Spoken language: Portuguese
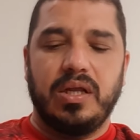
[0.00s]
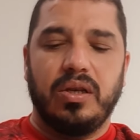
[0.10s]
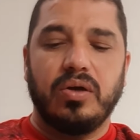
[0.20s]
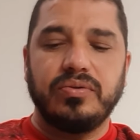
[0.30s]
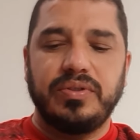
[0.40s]

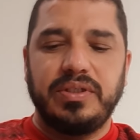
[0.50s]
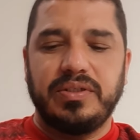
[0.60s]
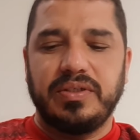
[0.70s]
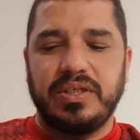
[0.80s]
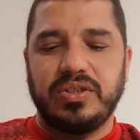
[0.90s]
Logo no
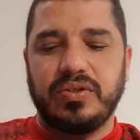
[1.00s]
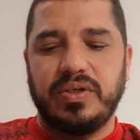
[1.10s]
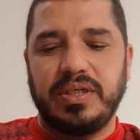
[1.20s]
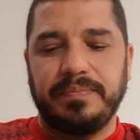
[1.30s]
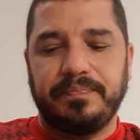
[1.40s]
início da
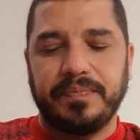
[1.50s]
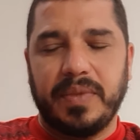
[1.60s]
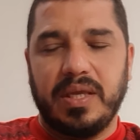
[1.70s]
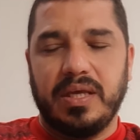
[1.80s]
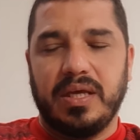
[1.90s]
história,
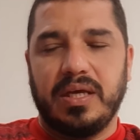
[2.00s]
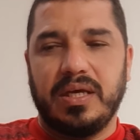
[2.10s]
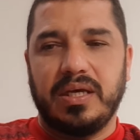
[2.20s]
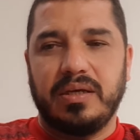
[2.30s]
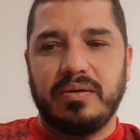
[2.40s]

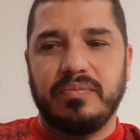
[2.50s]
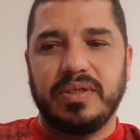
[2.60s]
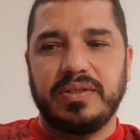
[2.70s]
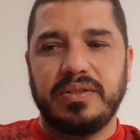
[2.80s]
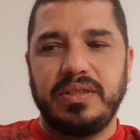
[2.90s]
é, eh,
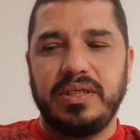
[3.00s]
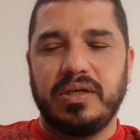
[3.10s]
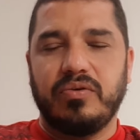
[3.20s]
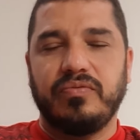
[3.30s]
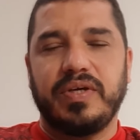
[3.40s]

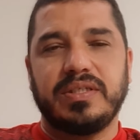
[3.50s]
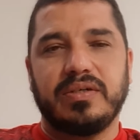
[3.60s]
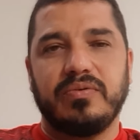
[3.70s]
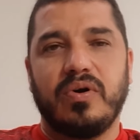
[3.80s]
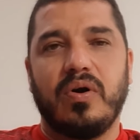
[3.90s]
Bansir conversa
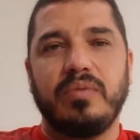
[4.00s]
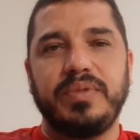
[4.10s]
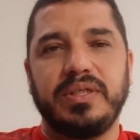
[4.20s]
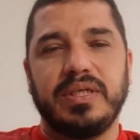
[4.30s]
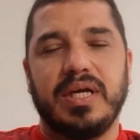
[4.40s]
com
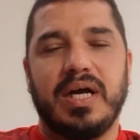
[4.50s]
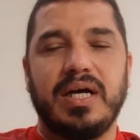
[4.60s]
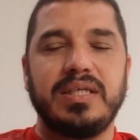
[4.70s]
Cobb a